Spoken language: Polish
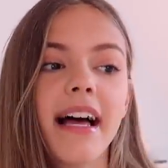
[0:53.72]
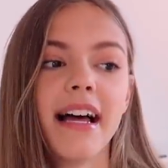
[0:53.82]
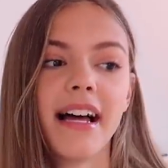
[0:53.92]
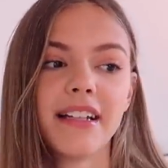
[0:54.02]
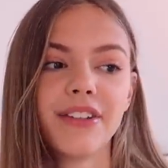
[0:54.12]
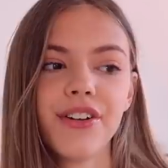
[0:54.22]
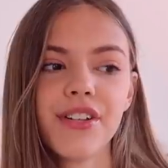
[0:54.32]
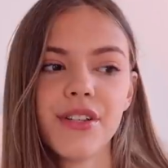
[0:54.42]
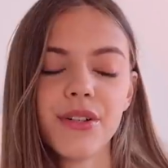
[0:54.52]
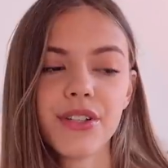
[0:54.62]
E, to
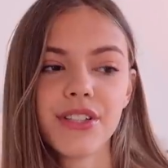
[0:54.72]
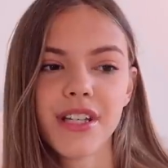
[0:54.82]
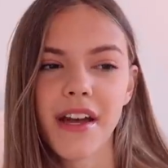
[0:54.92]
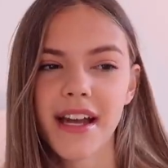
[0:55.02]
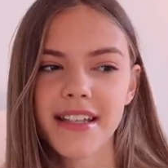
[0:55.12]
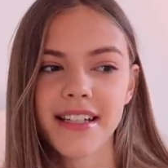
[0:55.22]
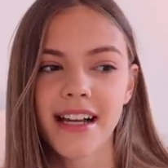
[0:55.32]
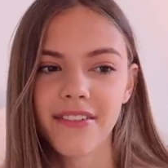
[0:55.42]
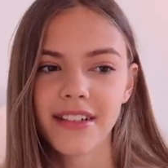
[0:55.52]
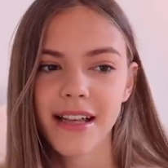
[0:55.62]
jest dość e,
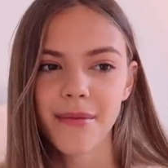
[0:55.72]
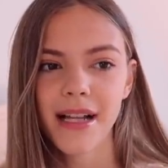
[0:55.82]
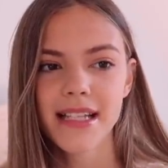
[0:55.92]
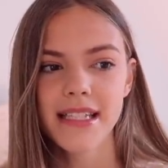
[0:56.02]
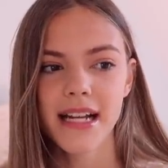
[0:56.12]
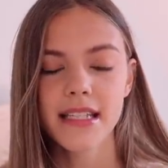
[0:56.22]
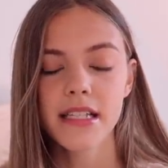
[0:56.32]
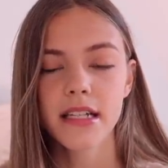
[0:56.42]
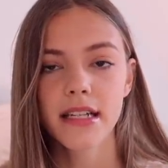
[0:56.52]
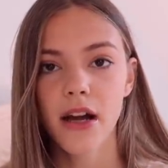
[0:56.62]
ciekawy temat z
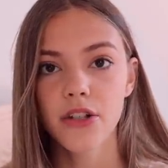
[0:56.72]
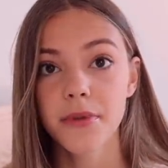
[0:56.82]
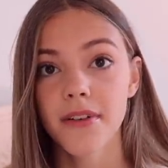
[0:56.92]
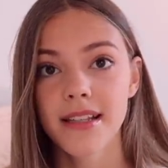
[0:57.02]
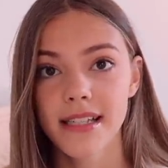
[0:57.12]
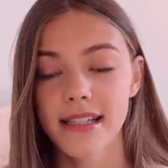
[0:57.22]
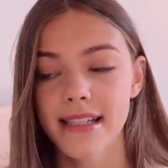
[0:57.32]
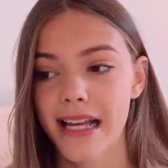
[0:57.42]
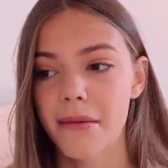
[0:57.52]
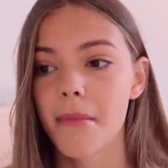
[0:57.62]
racji, że ja już prowadzę
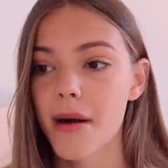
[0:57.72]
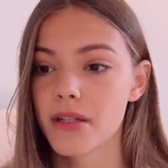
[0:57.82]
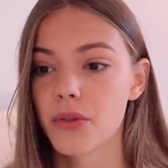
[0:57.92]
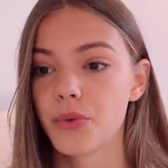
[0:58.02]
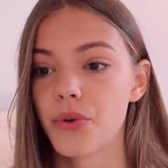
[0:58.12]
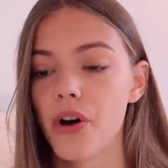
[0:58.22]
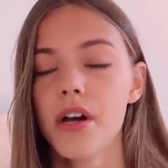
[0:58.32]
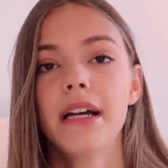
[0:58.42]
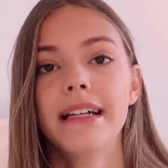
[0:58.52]
Instagrama bardzo długo.